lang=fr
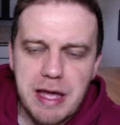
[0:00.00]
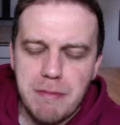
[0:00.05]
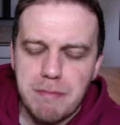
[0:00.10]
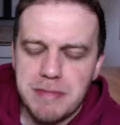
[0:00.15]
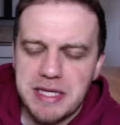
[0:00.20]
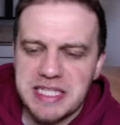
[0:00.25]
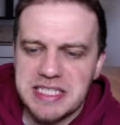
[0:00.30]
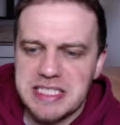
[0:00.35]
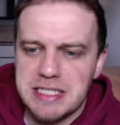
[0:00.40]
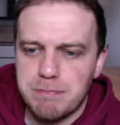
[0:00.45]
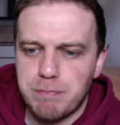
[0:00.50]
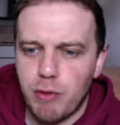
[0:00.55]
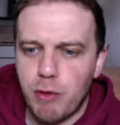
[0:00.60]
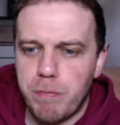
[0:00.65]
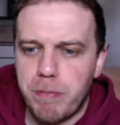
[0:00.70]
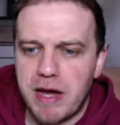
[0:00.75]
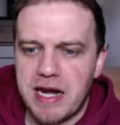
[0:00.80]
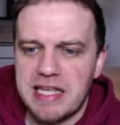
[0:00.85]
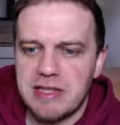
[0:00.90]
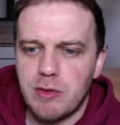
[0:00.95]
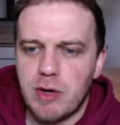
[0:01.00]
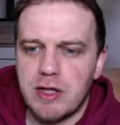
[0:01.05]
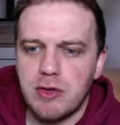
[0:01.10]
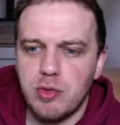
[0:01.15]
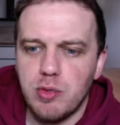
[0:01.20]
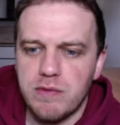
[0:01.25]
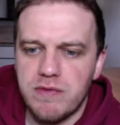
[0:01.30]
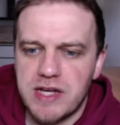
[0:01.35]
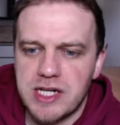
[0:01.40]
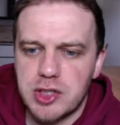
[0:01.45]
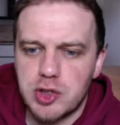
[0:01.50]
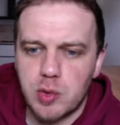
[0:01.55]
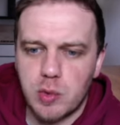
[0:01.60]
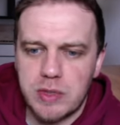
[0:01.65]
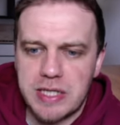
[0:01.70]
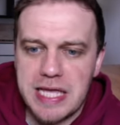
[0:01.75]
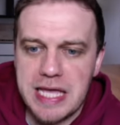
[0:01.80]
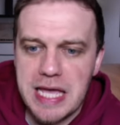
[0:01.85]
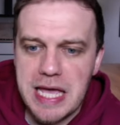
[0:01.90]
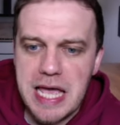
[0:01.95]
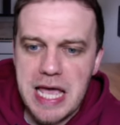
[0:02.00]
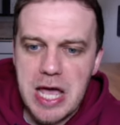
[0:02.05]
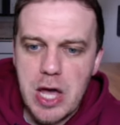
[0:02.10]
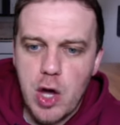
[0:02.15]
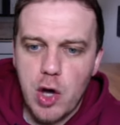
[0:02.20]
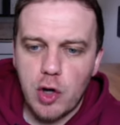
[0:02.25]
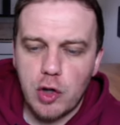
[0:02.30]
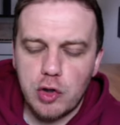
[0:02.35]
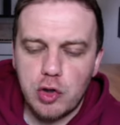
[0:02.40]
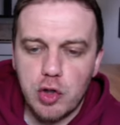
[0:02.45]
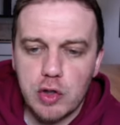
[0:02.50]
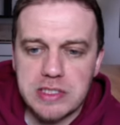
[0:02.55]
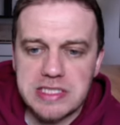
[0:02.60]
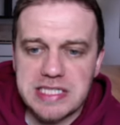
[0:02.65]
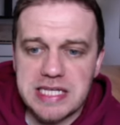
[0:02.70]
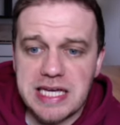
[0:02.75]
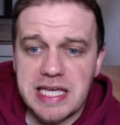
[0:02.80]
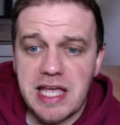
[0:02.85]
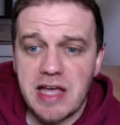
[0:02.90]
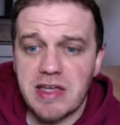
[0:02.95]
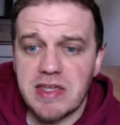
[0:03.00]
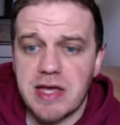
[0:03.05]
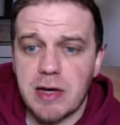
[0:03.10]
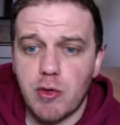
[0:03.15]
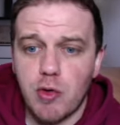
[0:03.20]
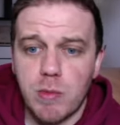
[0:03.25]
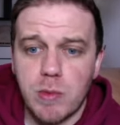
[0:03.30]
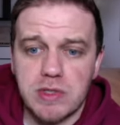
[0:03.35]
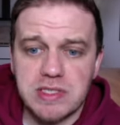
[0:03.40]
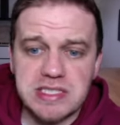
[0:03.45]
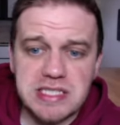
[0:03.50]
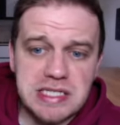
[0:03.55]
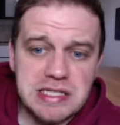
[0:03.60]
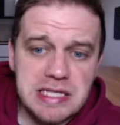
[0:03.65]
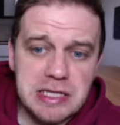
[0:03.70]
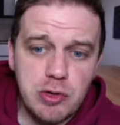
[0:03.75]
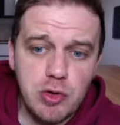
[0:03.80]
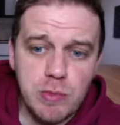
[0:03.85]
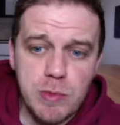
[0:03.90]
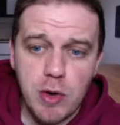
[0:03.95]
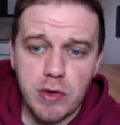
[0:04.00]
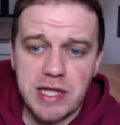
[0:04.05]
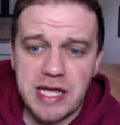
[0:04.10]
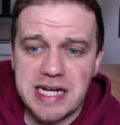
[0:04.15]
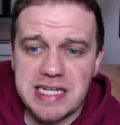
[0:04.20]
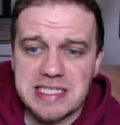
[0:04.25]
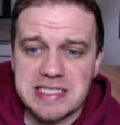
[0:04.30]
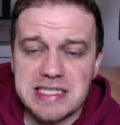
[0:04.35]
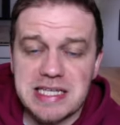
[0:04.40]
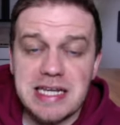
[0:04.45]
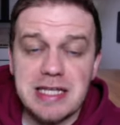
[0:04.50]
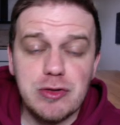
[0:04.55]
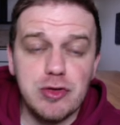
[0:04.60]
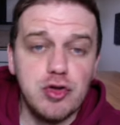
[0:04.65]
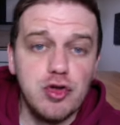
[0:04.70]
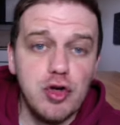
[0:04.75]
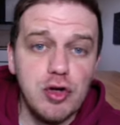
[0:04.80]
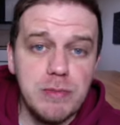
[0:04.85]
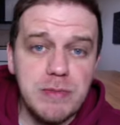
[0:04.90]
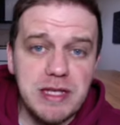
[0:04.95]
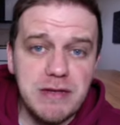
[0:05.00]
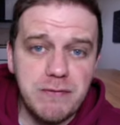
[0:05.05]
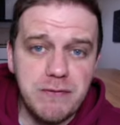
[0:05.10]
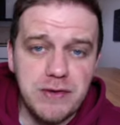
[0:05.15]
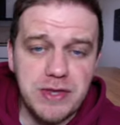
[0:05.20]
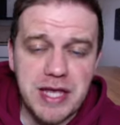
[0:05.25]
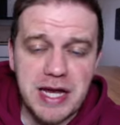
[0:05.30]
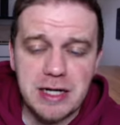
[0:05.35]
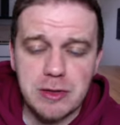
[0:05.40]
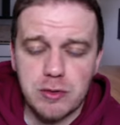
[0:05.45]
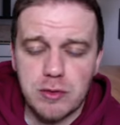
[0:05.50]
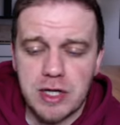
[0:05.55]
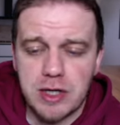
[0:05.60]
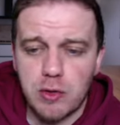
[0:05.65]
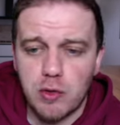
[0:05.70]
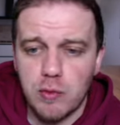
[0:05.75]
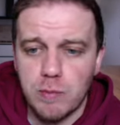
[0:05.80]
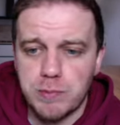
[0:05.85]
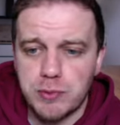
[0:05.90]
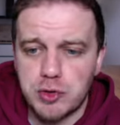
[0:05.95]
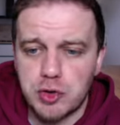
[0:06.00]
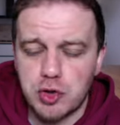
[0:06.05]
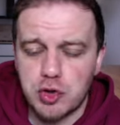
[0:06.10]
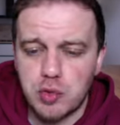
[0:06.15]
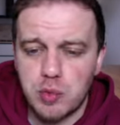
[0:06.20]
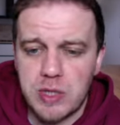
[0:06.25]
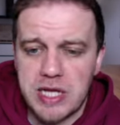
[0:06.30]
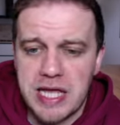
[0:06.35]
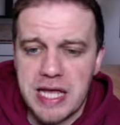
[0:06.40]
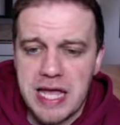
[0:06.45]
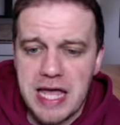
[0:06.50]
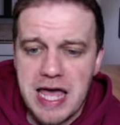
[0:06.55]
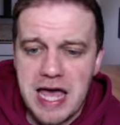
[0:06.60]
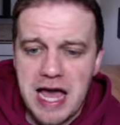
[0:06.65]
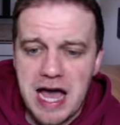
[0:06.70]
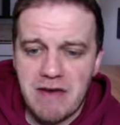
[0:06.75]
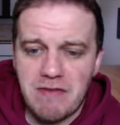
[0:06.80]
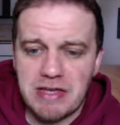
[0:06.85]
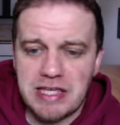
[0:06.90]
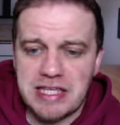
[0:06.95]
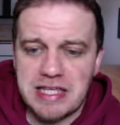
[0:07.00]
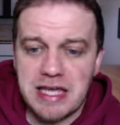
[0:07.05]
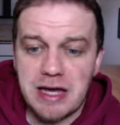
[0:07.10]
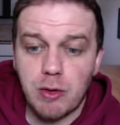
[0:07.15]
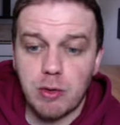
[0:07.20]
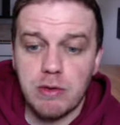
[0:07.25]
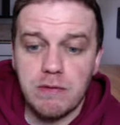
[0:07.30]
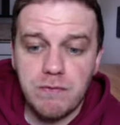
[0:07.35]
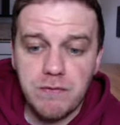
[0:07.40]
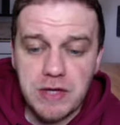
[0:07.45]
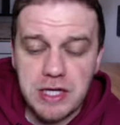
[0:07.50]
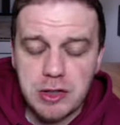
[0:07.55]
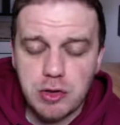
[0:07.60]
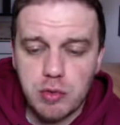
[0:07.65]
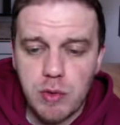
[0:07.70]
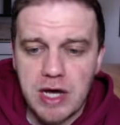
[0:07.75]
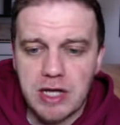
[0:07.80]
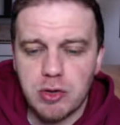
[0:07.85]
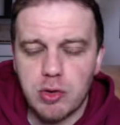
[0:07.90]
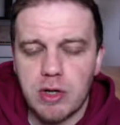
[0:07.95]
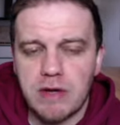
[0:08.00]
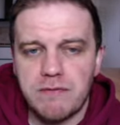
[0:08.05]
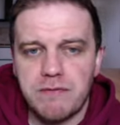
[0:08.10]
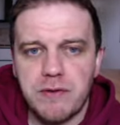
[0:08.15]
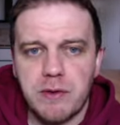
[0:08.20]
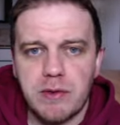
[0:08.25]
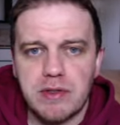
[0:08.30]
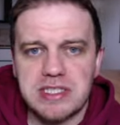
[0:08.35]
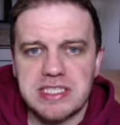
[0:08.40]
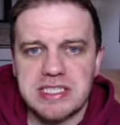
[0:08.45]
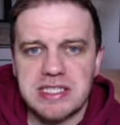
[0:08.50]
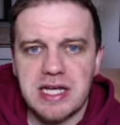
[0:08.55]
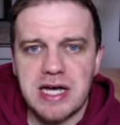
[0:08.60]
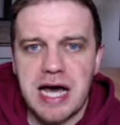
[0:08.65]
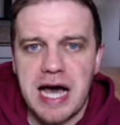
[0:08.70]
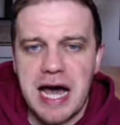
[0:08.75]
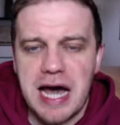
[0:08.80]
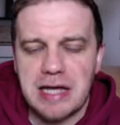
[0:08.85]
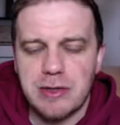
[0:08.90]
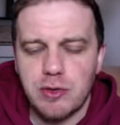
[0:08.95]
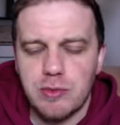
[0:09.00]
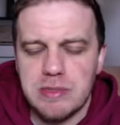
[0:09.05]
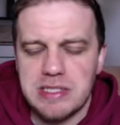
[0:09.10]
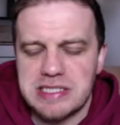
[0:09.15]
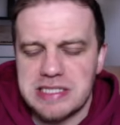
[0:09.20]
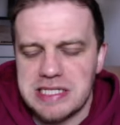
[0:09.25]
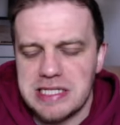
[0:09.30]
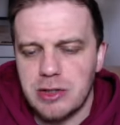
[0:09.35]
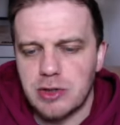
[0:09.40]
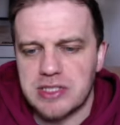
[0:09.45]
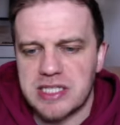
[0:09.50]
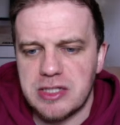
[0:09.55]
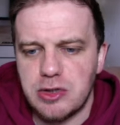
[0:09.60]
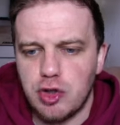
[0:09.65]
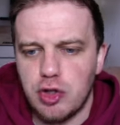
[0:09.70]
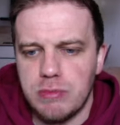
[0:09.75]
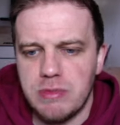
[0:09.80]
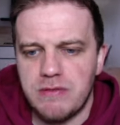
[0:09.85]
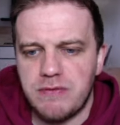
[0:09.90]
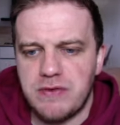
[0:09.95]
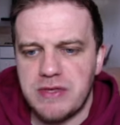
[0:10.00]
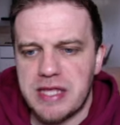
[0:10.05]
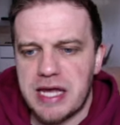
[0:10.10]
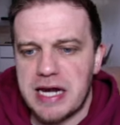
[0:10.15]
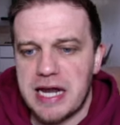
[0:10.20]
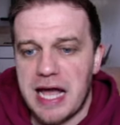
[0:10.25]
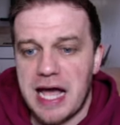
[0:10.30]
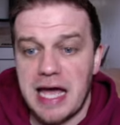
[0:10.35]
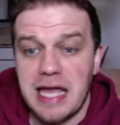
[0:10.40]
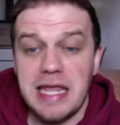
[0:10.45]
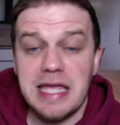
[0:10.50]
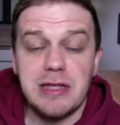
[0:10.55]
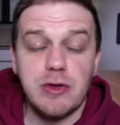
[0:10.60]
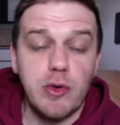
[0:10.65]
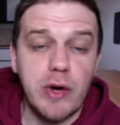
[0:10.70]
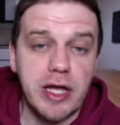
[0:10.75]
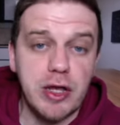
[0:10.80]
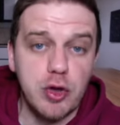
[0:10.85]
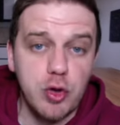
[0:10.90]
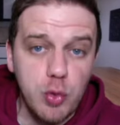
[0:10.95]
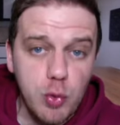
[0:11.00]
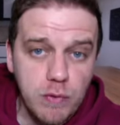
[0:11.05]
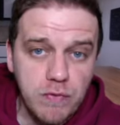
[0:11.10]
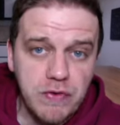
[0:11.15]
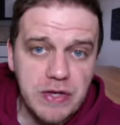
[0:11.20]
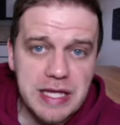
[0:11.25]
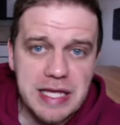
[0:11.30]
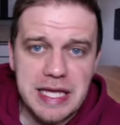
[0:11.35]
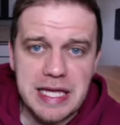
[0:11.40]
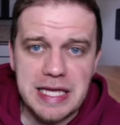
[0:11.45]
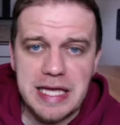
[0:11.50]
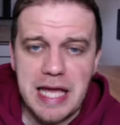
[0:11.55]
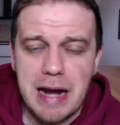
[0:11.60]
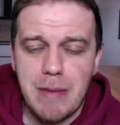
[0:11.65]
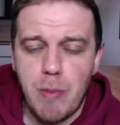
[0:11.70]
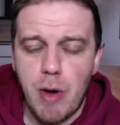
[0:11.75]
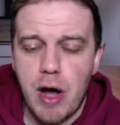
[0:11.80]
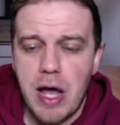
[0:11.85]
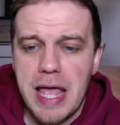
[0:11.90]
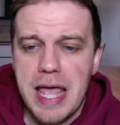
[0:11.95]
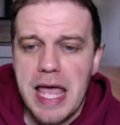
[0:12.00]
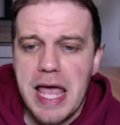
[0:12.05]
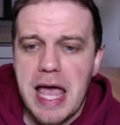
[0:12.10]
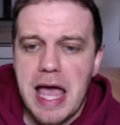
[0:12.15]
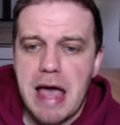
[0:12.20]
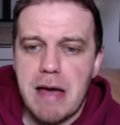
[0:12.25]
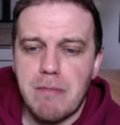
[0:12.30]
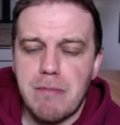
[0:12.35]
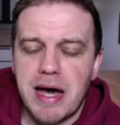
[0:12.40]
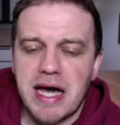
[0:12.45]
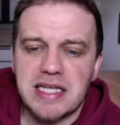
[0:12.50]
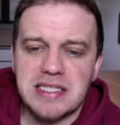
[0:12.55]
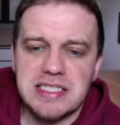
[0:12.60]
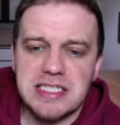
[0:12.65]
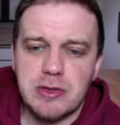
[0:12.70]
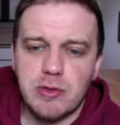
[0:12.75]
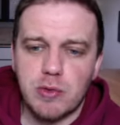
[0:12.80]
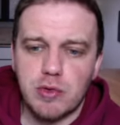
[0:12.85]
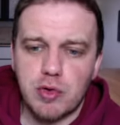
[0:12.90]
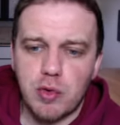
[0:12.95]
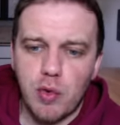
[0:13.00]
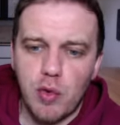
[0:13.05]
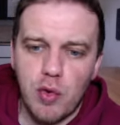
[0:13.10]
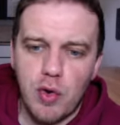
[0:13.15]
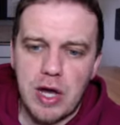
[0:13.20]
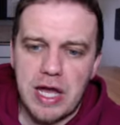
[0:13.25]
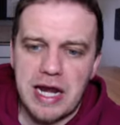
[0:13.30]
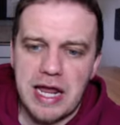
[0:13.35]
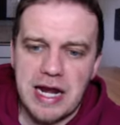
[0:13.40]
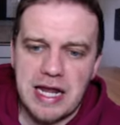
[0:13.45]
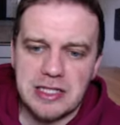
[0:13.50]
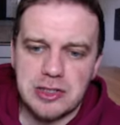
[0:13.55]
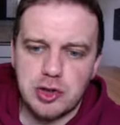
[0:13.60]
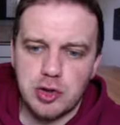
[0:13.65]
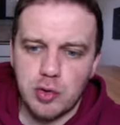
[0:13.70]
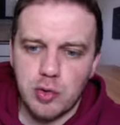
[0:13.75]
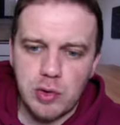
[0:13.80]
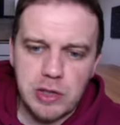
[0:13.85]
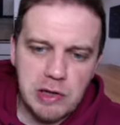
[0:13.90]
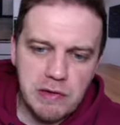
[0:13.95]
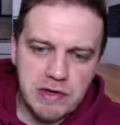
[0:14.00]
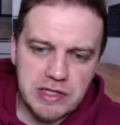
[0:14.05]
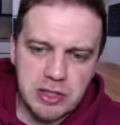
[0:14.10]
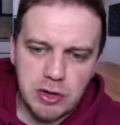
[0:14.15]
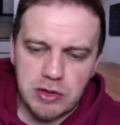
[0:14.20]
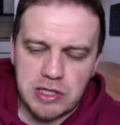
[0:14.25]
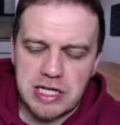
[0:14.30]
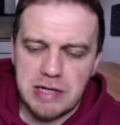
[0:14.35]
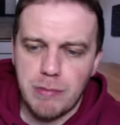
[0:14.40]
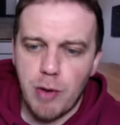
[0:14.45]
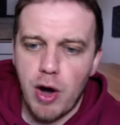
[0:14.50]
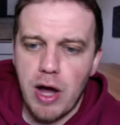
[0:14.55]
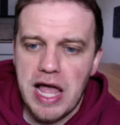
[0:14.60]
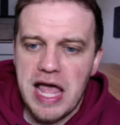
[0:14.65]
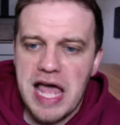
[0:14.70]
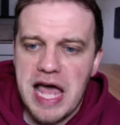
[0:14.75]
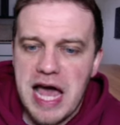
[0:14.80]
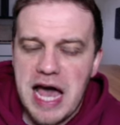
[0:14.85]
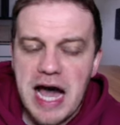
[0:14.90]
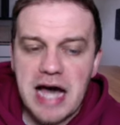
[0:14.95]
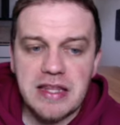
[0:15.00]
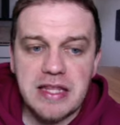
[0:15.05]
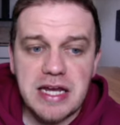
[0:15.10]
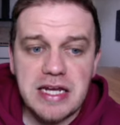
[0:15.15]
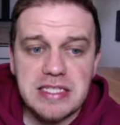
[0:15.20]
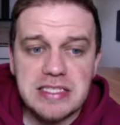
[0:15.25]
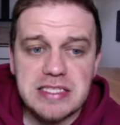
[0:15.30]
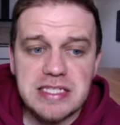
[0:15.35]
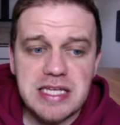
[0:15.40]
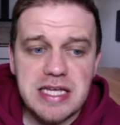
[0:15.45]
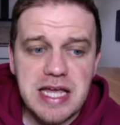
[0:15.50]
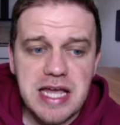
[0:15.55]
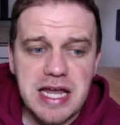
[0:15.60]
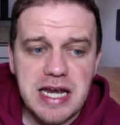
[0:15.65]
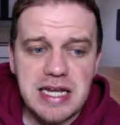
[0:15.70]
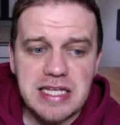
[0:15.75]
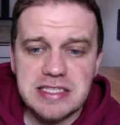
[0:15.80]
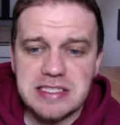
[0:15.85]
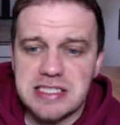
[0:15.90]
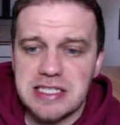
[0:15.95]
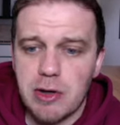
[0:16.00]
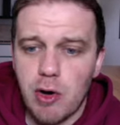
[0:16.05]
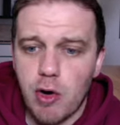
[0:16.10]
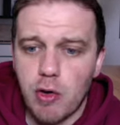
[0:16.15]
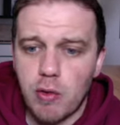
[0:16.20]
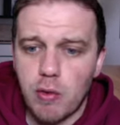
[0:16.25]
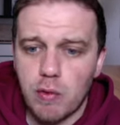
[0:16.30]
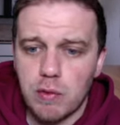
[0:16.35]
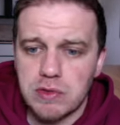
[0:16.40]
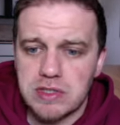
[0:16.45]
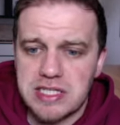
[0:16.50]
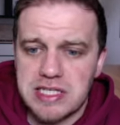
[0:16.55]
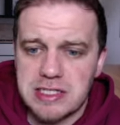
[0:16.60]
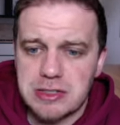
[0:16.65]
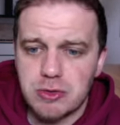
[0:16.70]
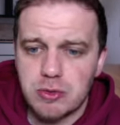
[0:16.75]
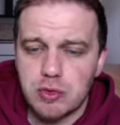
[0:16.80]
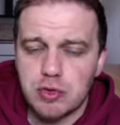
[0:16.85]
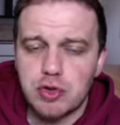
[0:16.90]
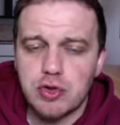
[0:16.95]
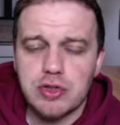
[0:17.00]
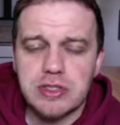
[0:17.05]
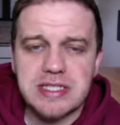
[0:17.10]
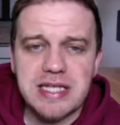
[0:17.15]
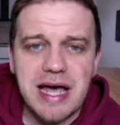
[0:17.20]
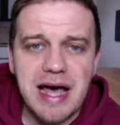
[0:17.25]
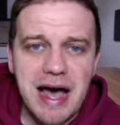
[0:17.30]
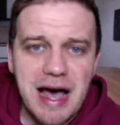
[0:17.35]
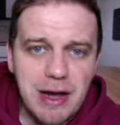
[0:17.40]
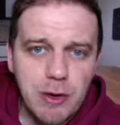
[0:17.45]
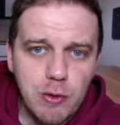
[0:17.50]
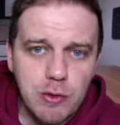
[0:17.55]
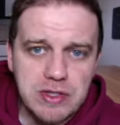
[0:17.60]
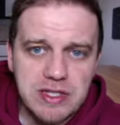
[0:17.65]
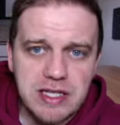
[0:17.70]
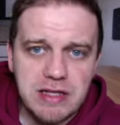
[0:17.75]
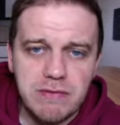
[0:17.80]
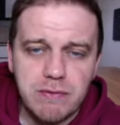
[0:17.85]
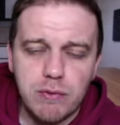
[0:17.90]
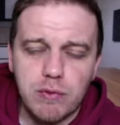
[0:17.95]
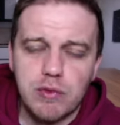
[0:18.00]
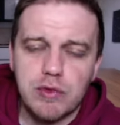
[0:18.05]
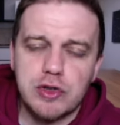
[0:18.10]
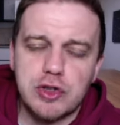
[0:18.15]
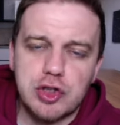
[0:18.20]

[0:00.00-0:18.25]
midi pour parler de la nouvelle journée de Serie A qui a commencé dès demain. On a laissé les demi-finales de la Coupe se jouer avec hier une victoire de la Fiorentina à domicile dans cette demi-finale aller de la Juve également euh, mardi contre la Lazio et on va tranquillement analyser les 10 rencontres qui sont juste à côté de vous.